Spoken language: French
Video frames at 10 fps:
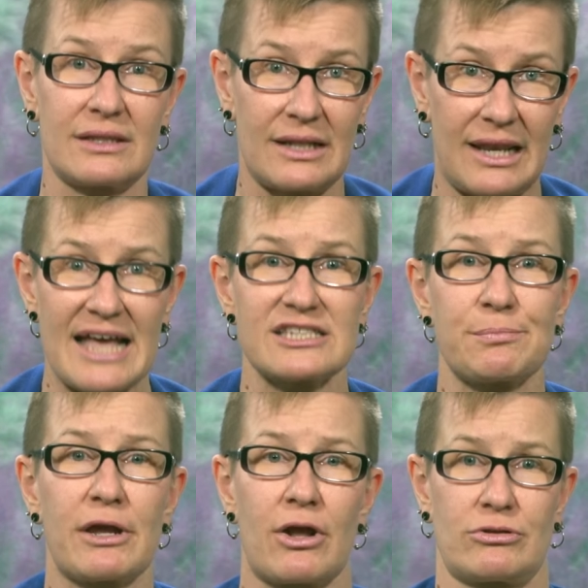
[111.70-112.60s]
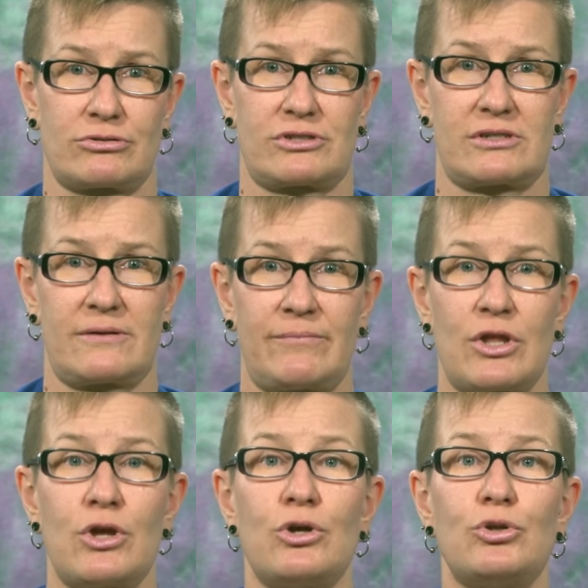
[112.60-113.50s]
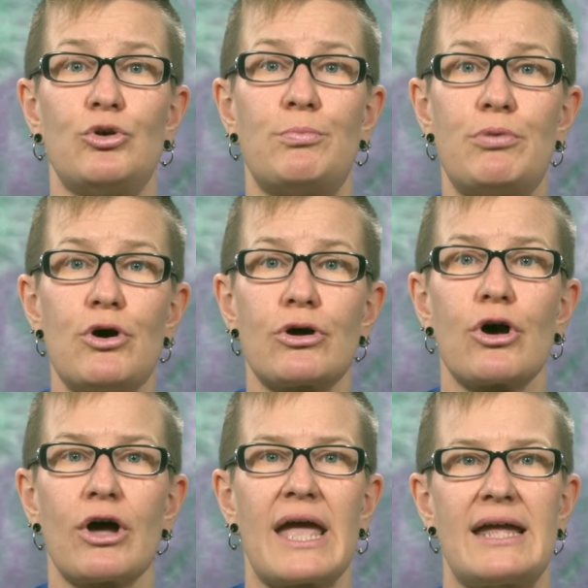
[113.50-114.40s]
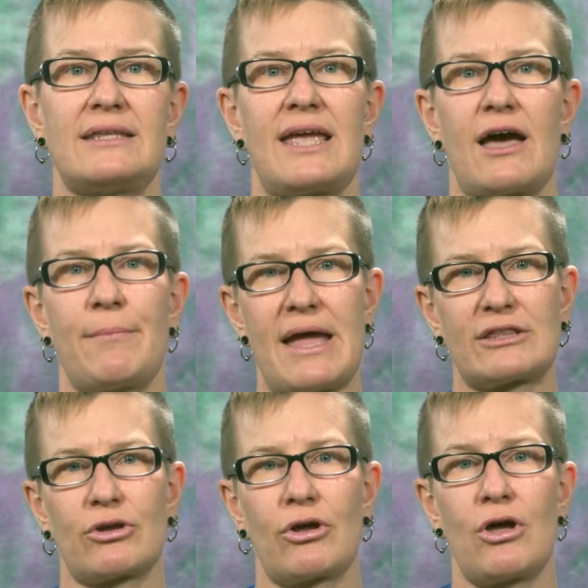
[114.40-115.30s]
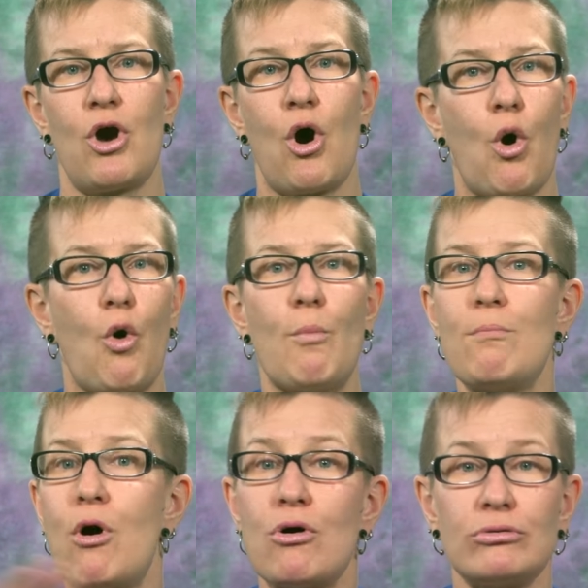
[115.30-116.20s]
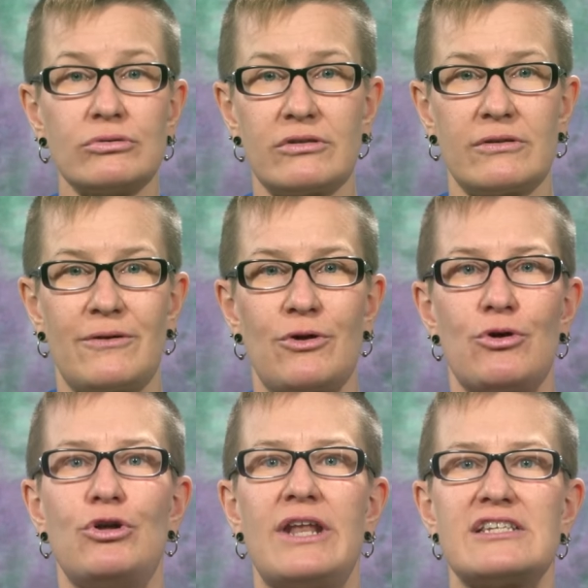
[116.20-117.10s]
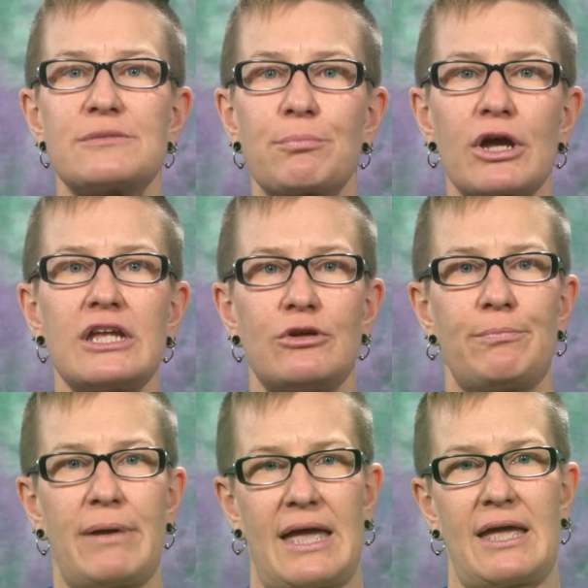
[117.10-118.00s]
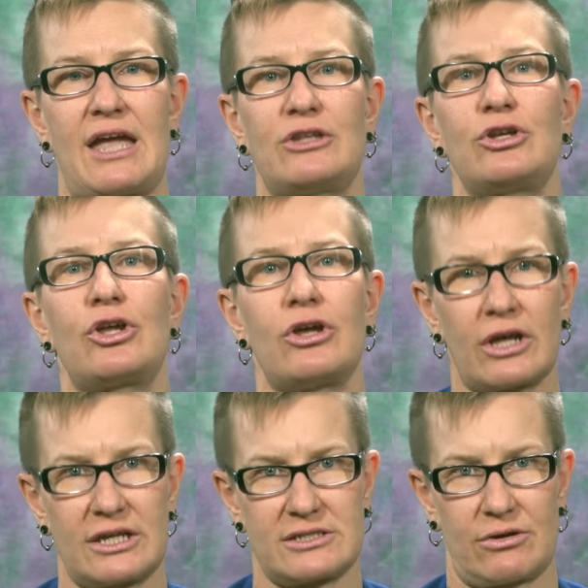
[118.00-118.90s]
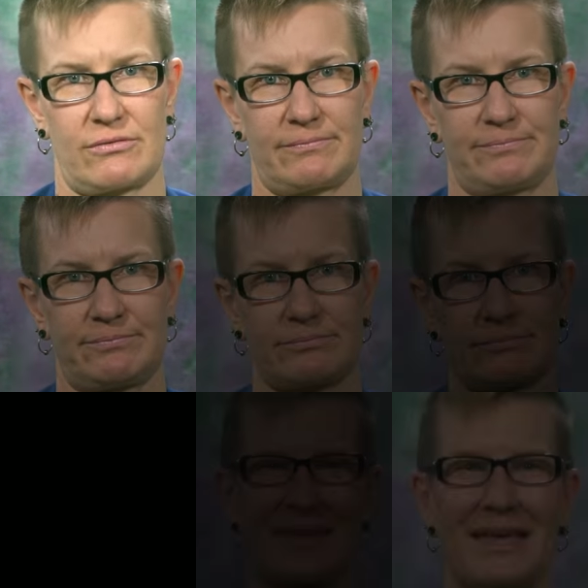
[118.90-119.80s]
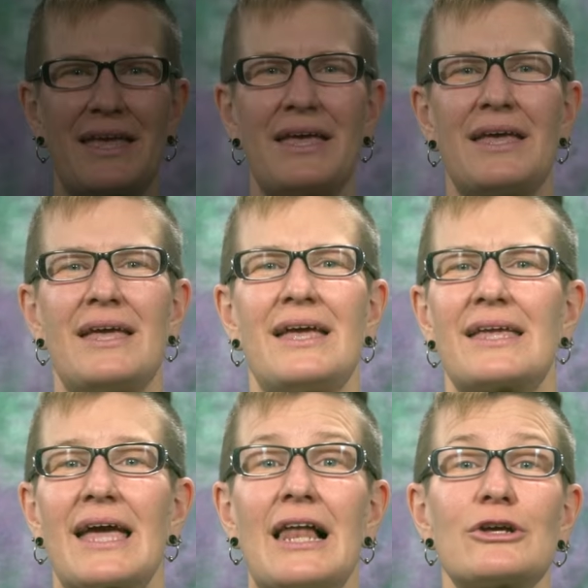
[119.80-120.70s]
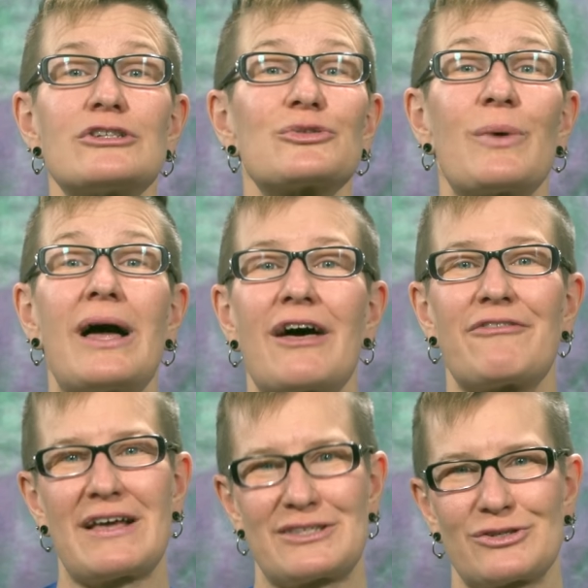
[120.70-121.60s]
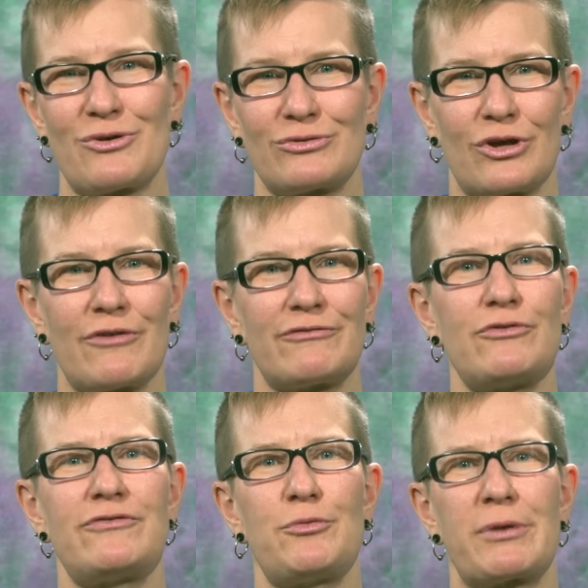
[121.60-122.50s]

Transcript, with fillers: l'espérance, nous pourrons aider à mettre au monde un esprit de paix et de guérison. Quelle que soit la façon dont vous vous